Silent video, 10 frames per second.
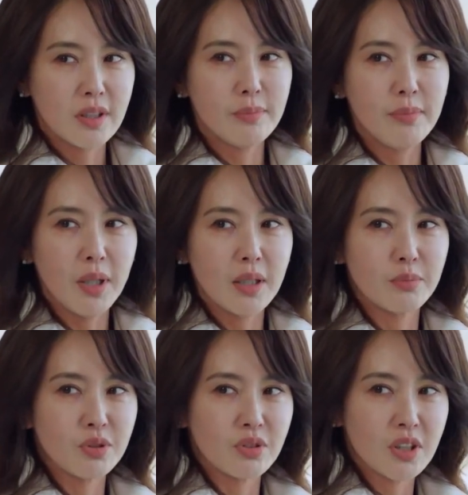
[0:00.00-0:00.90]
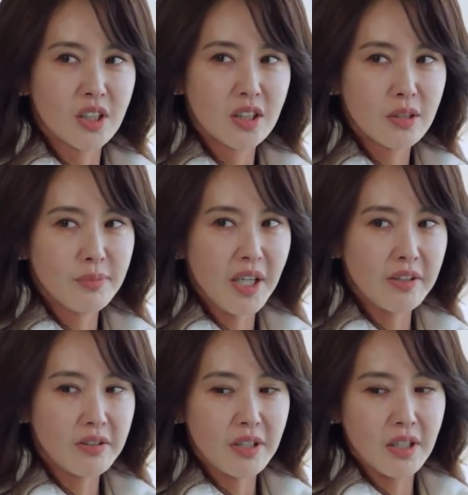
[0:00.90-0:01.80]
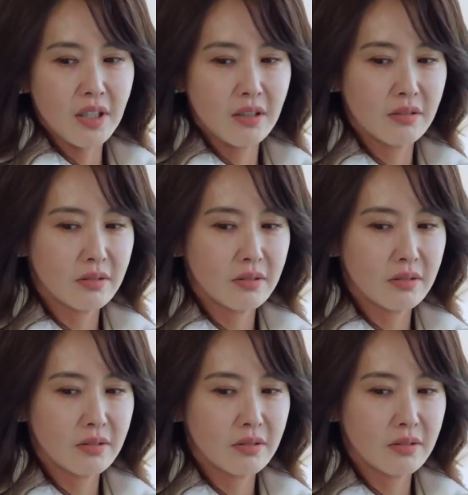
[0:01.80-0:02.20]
신발에 무슨 진심 타령이야.